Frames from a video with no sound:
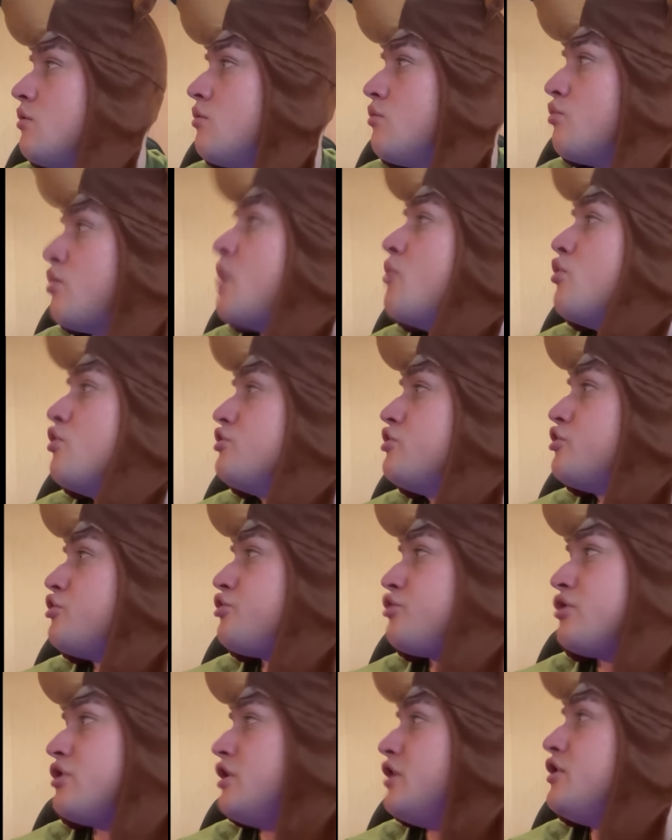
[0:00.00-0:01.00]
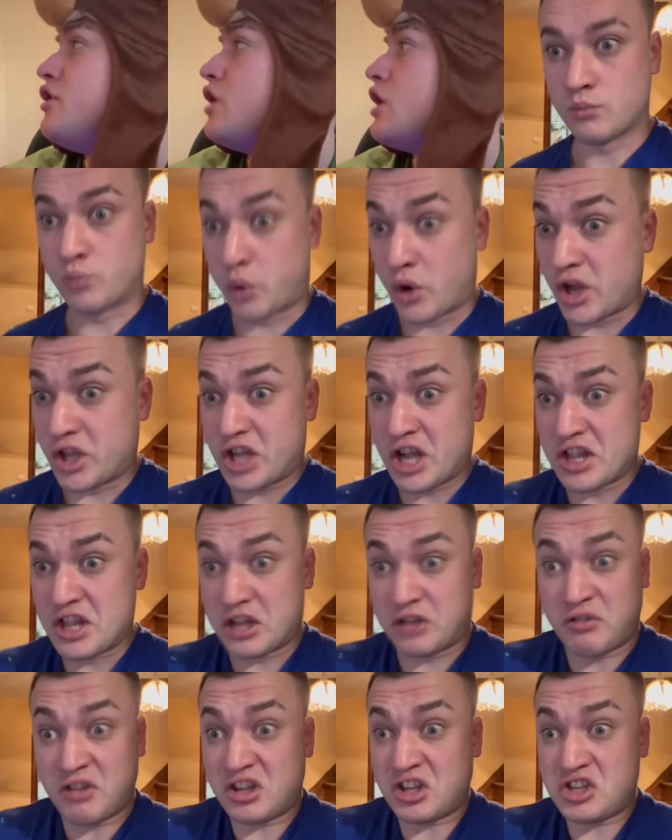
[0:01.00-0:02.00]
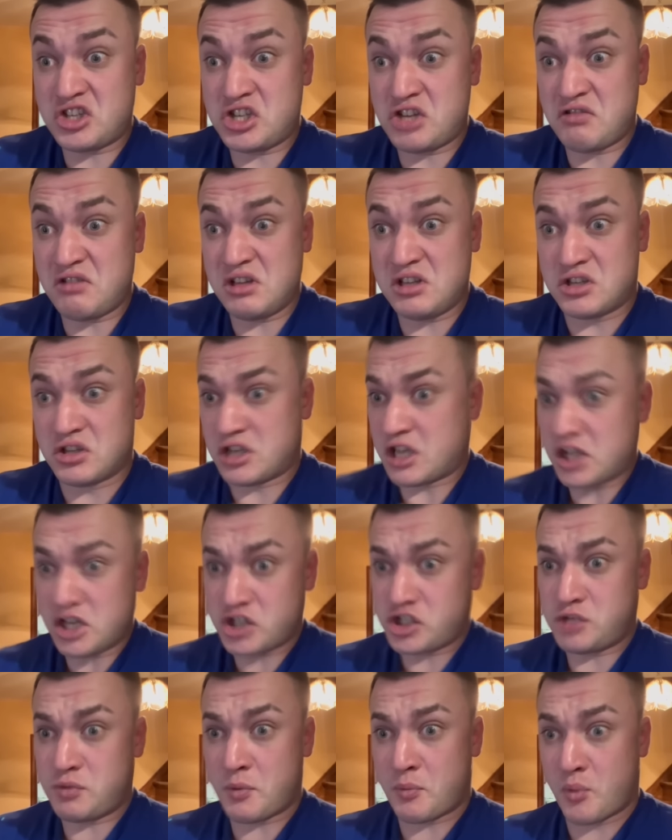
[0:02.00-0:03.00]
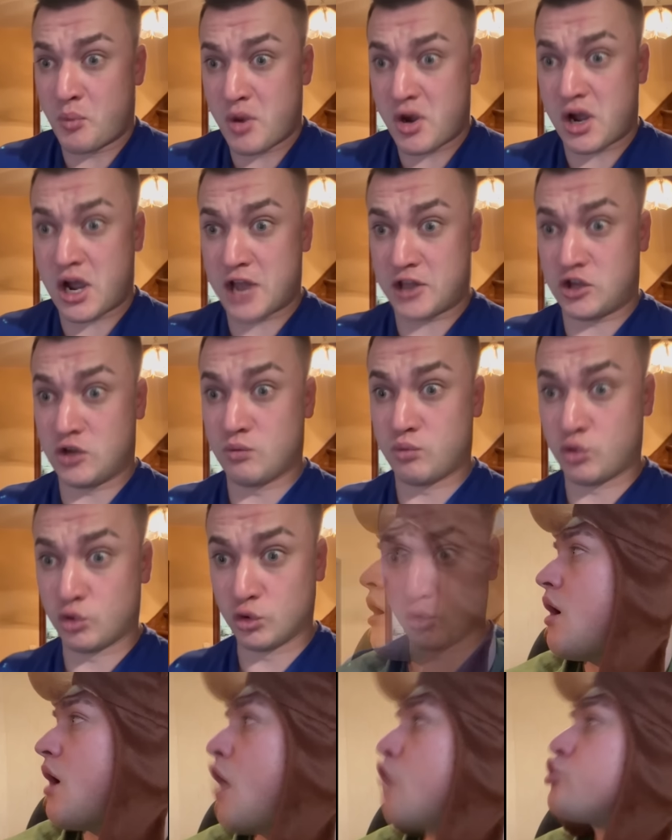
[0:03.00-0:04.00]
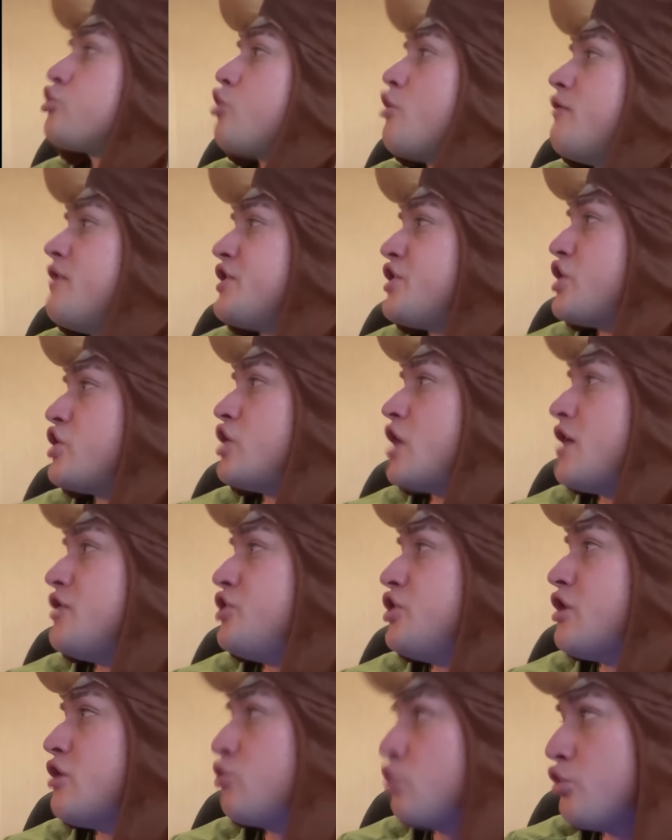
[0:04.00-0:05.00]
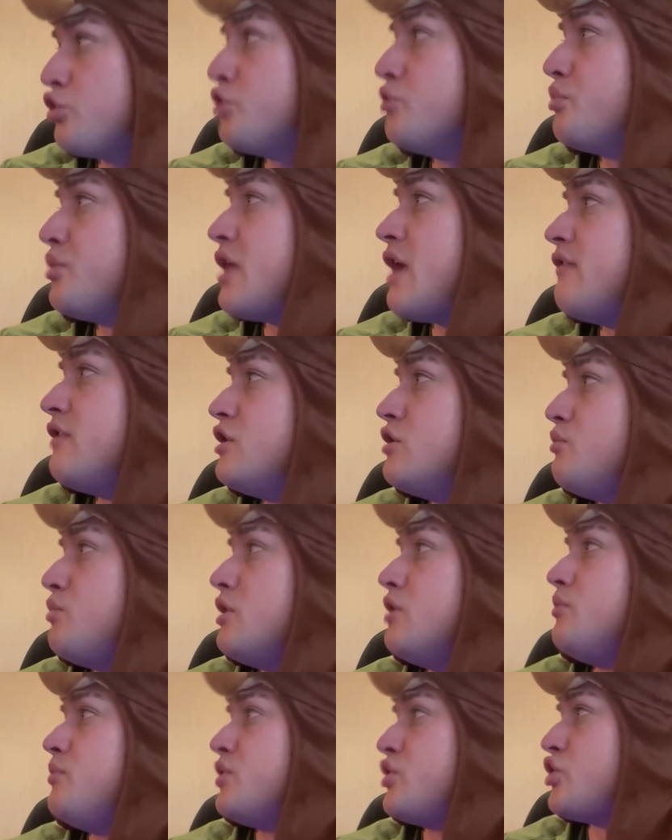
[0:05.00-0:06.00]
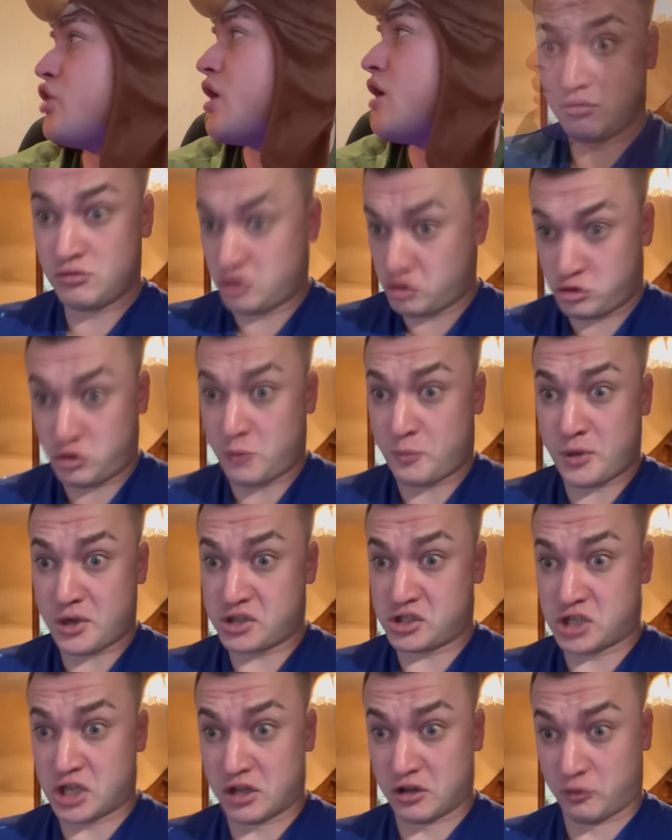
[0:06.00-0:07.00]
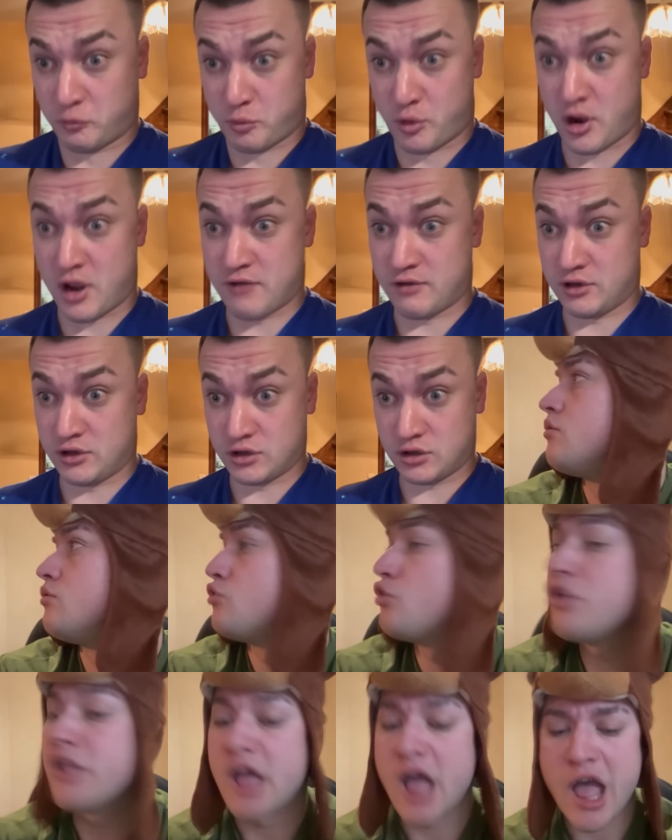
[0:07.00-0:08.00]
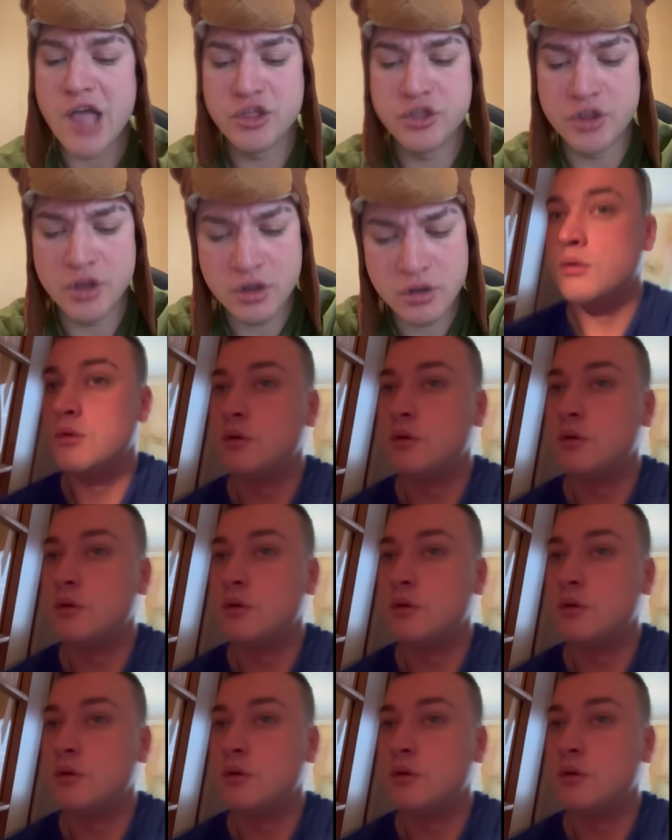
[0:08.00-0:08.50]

Поможешь или нет? Братан, ответ очевиден, я даже тебе помогать не буду. А условия задачи я точно правильно переписал? Да сто процентов правильно. Ну ладно.